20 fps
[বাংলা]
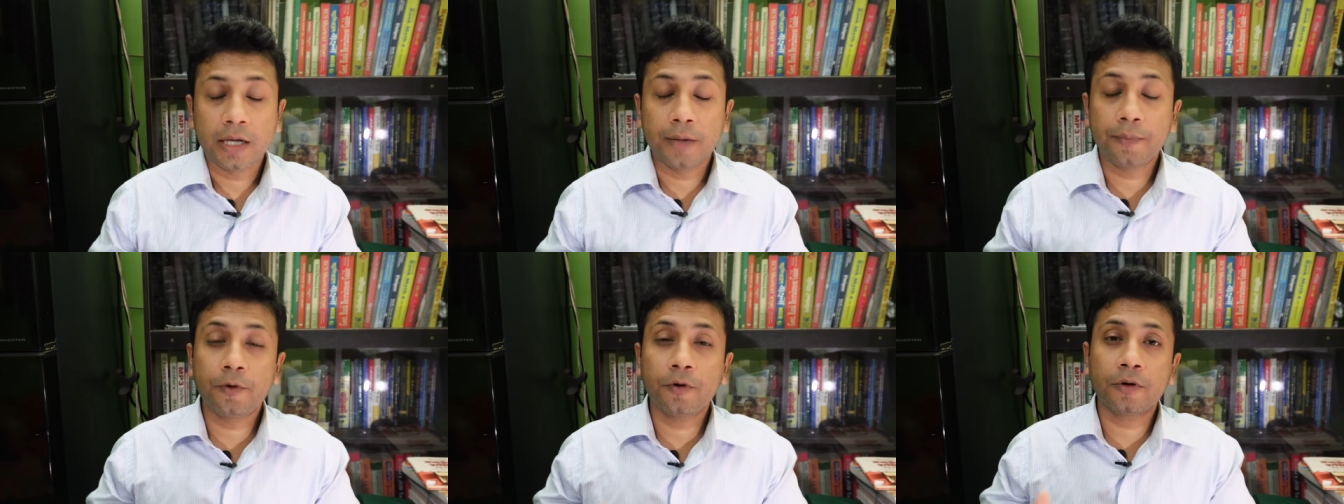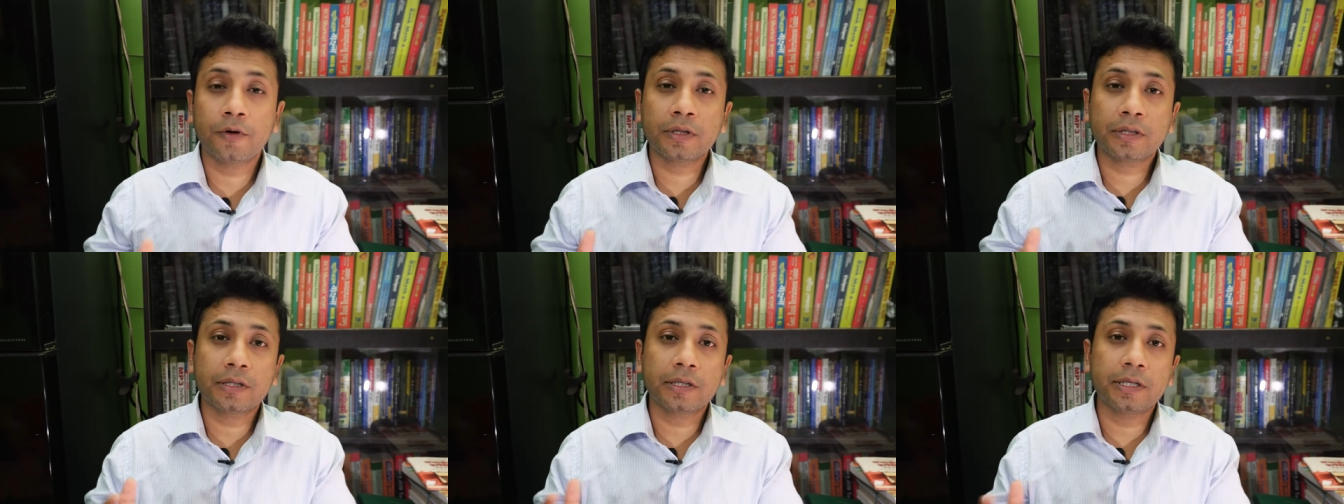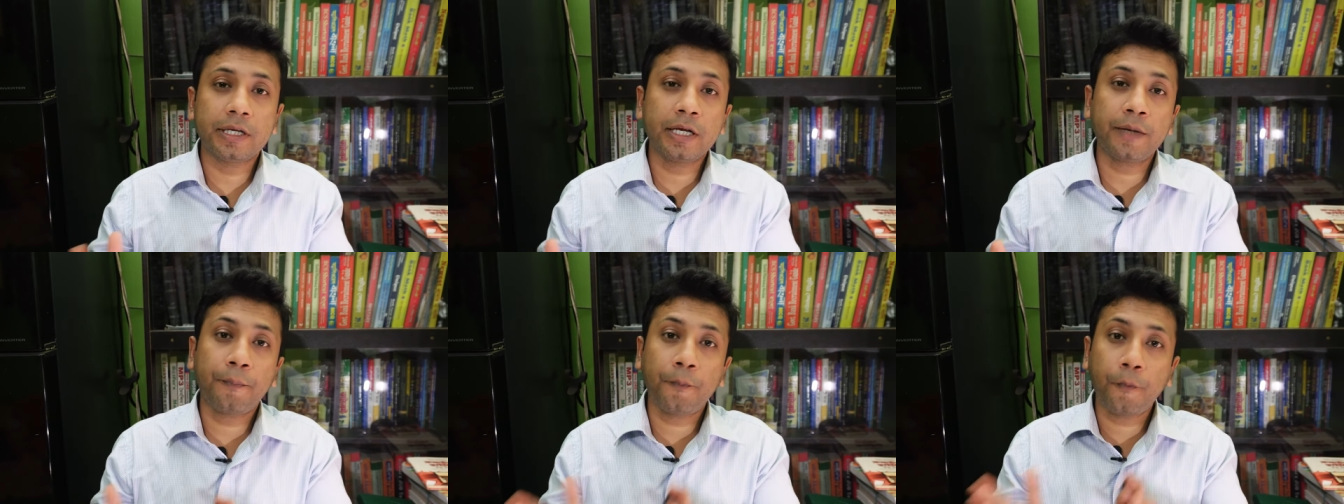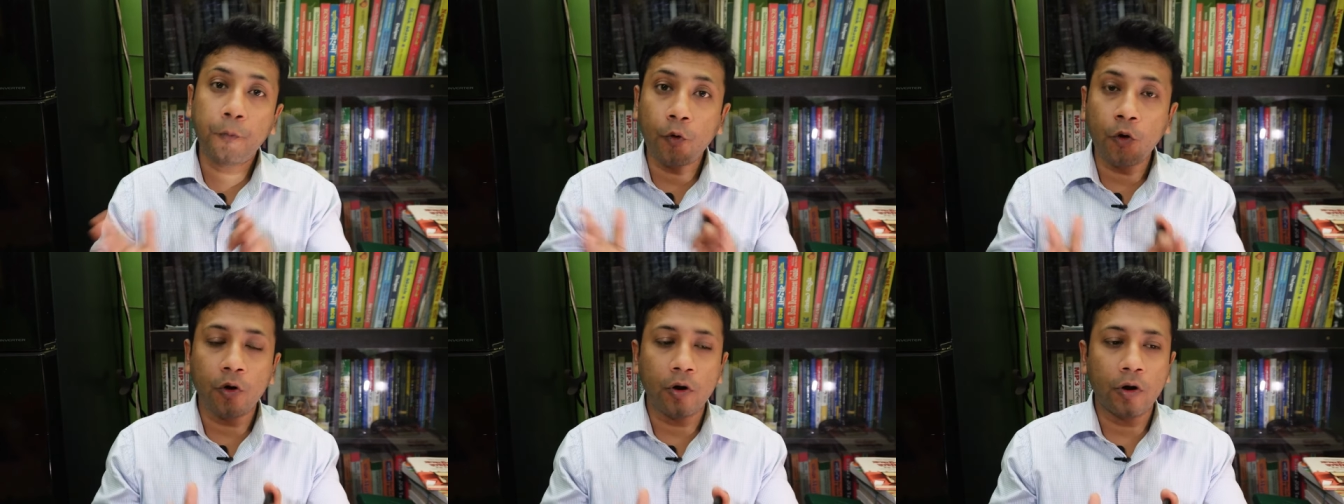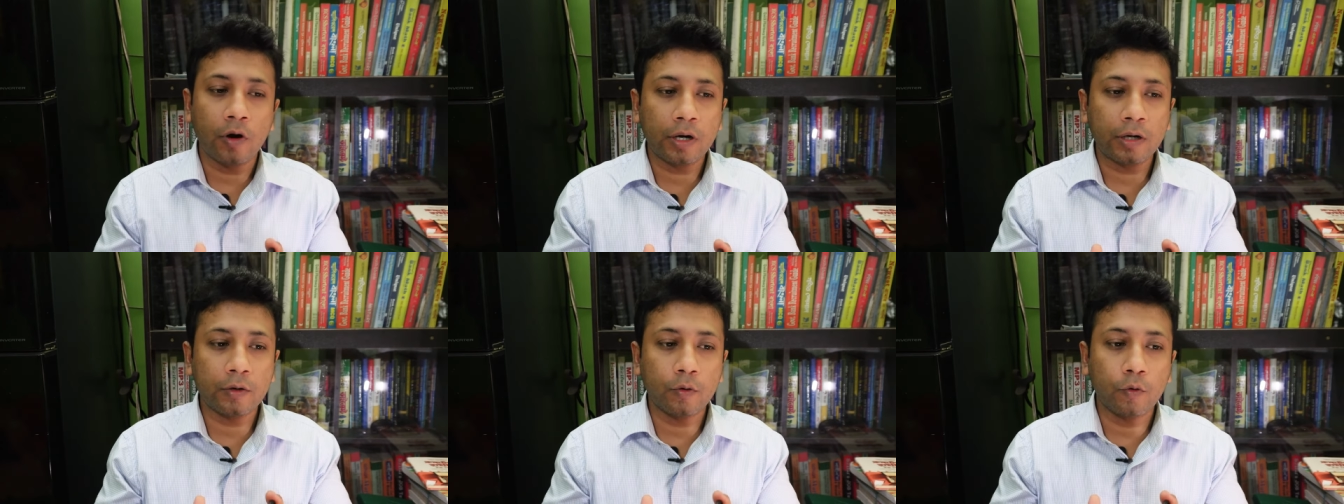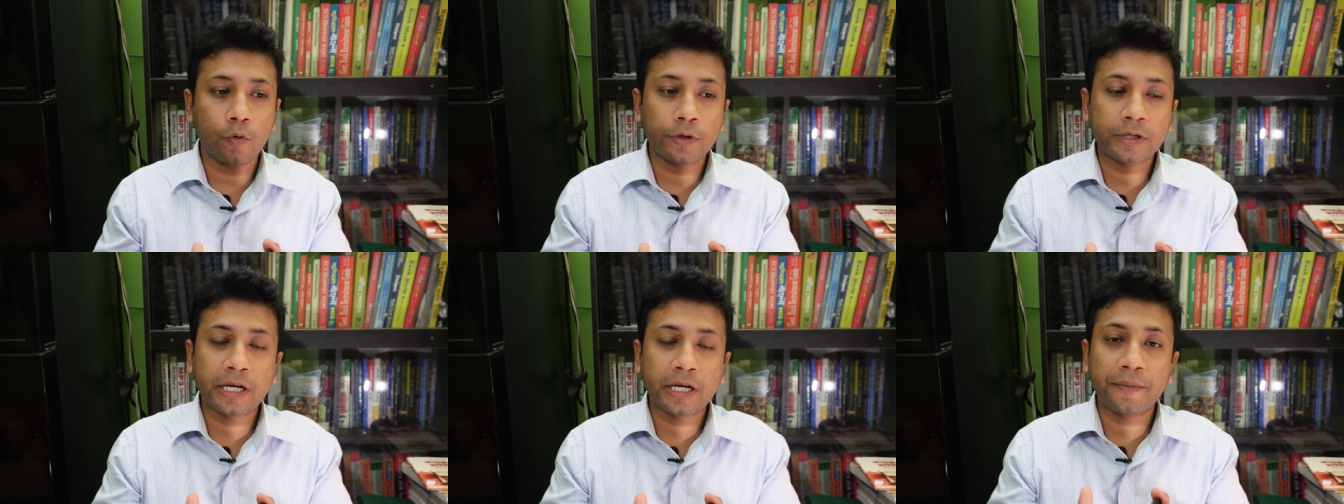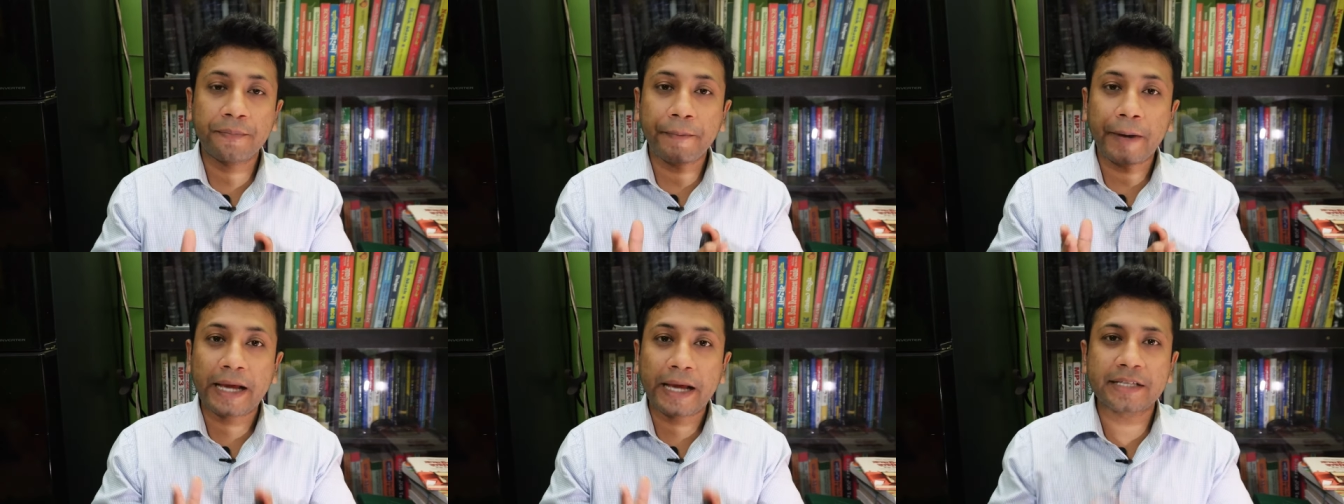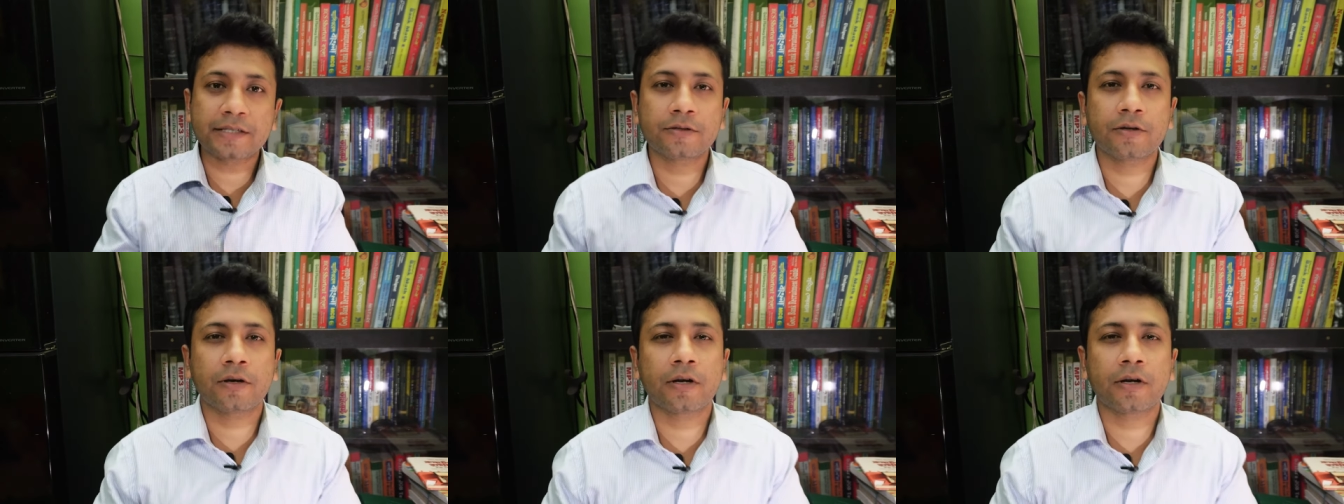এবং এরপর ওটার প্রাইস